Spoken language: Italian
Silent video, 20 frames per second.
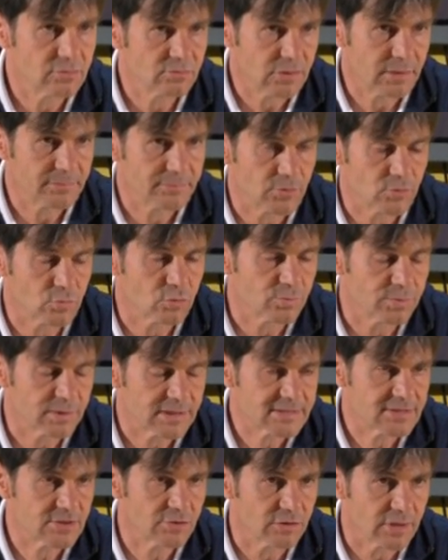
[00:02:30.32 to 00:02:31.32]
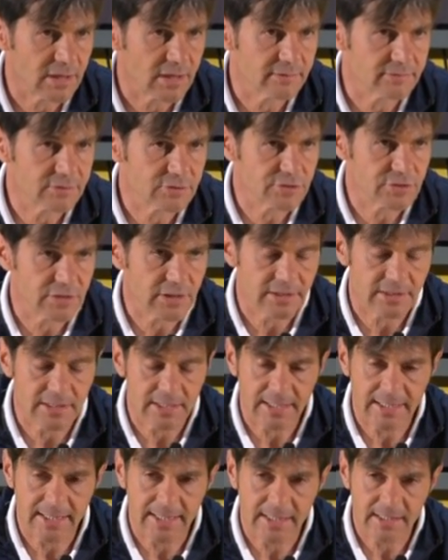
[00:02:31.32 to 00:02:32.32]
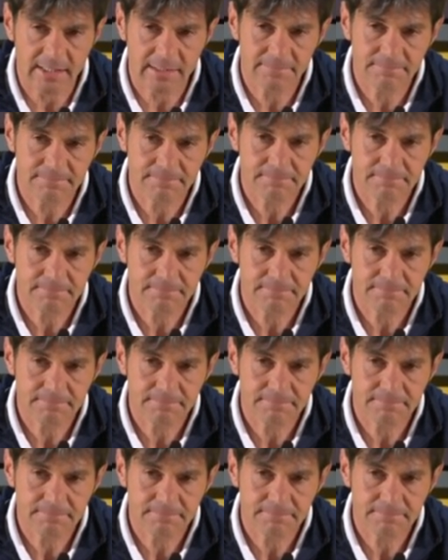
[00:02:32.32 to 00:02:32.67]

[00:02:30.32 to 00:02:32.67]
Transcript: una preoccupazione alla vigilia della gara